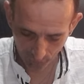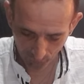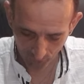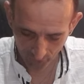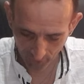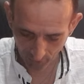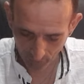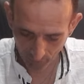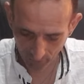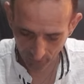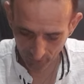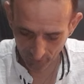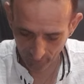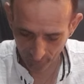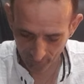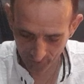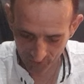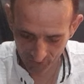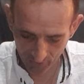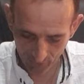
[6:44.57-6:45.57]
pour y avoir la
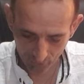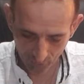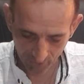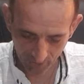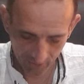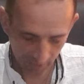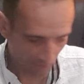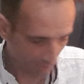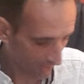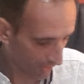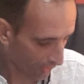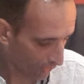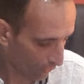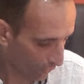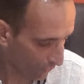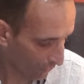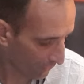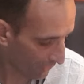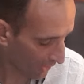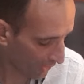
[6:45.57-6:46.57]
visite de quelqu'un,
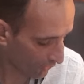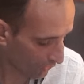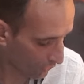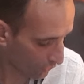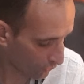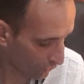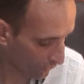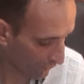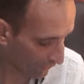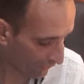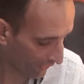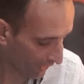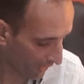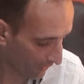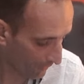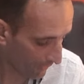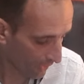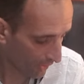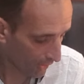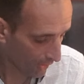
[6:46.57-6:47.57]
on parle d'une
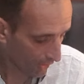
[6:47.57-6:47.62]
femme.